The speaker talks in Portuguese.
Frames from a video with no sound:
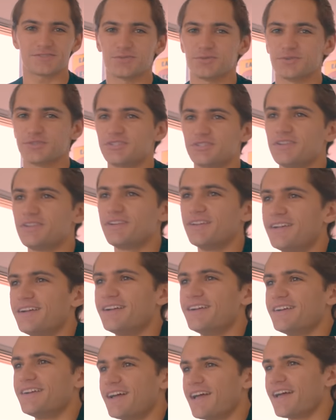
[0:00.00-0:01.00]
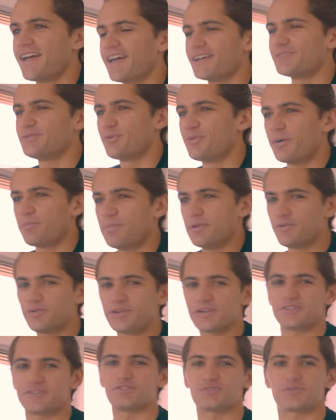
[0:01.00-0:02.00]
hoje é, de um amigo que
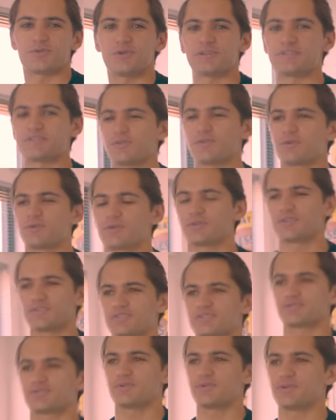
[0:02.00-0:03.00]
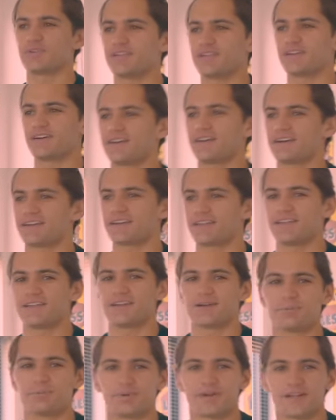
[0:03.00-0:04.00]
a gente conheceu quando a gente corria aquele
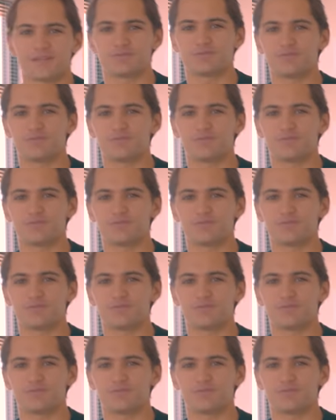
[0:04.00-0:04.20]
campeonato